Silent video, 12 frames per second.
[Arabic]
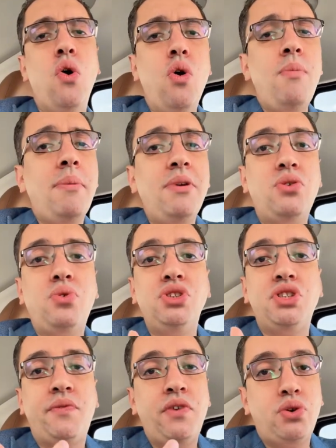وما
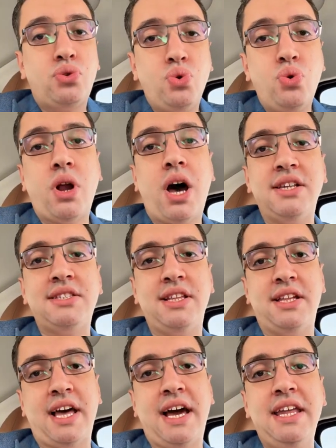بيكونش فيه خطورة
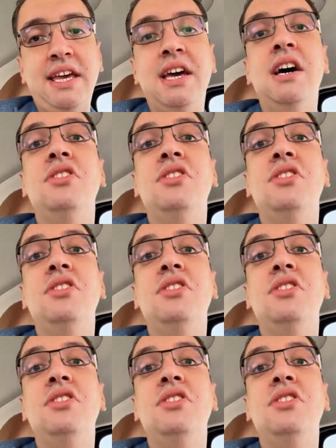أصلا عليه